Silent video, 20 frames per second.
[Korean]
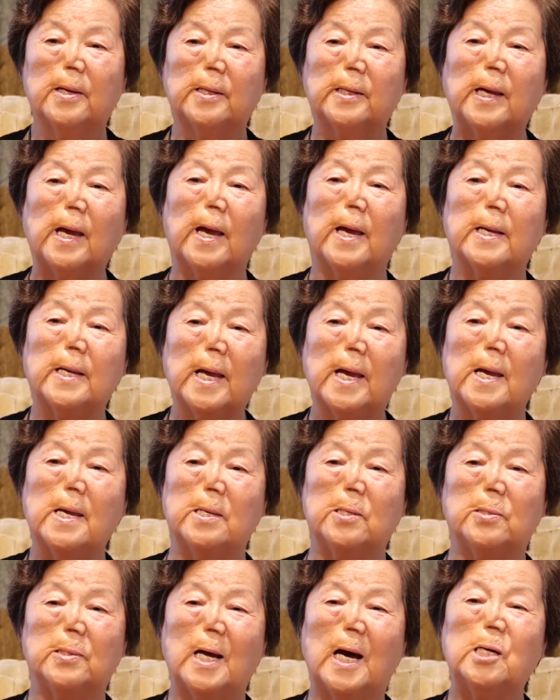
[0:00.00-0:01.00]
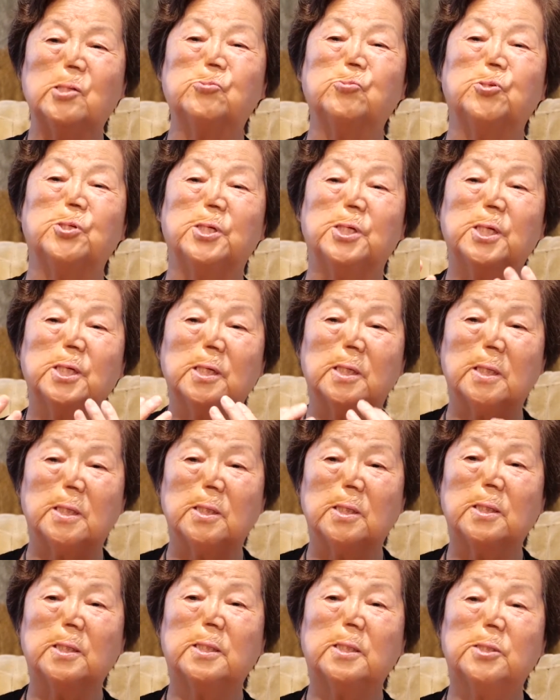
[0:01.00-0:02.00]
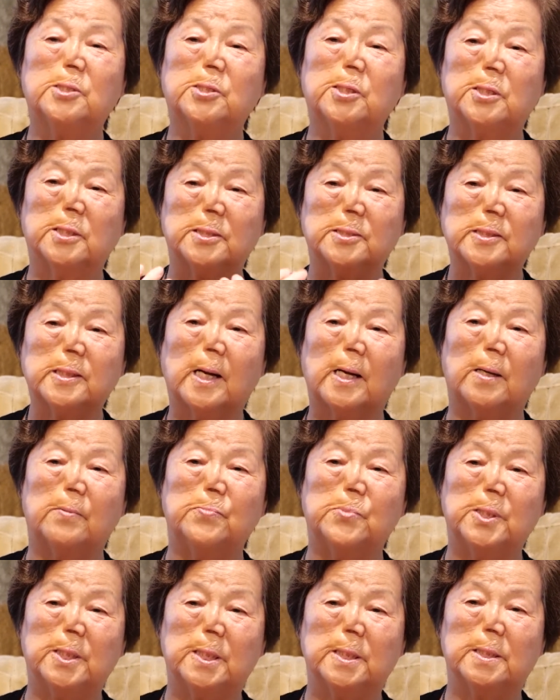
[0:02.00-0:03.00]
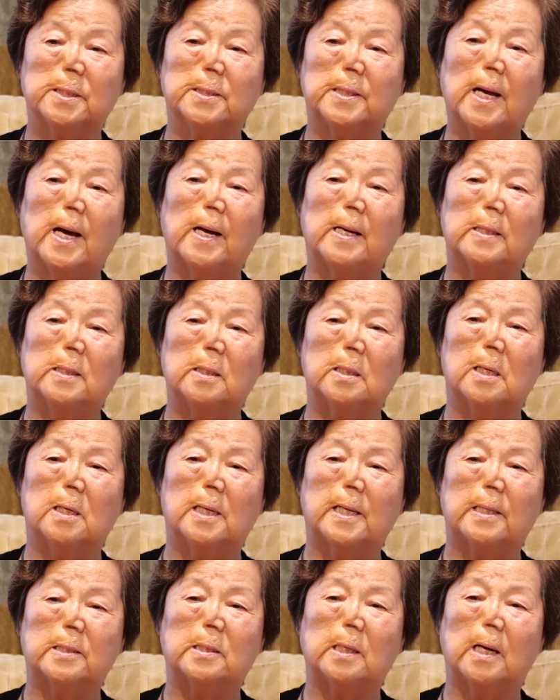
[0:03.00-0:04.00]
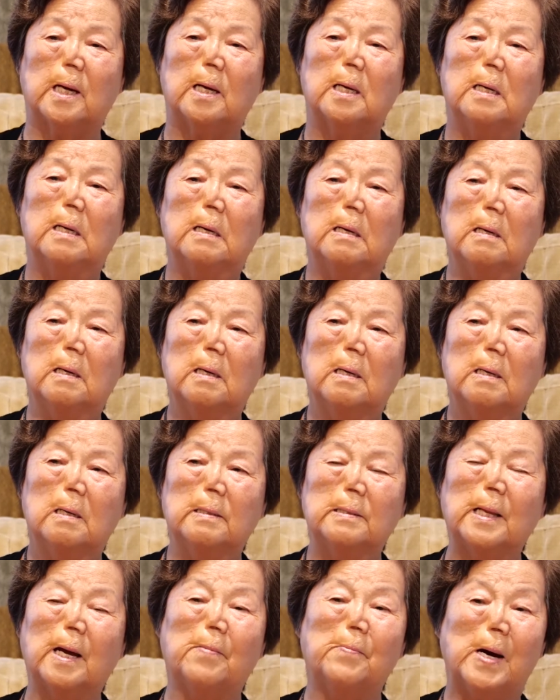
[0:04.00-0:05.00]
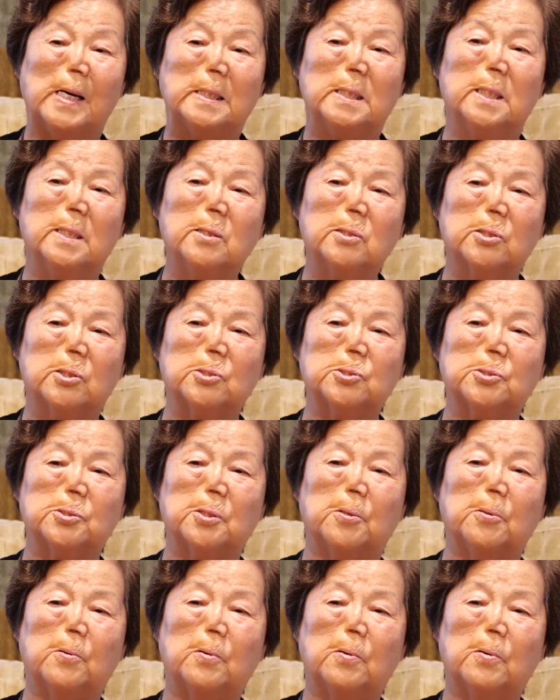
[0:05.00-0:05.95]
개개인 아주 이, 기적인 사람들이다 하는 걸 갖다가 내가 많이 느꼈어요.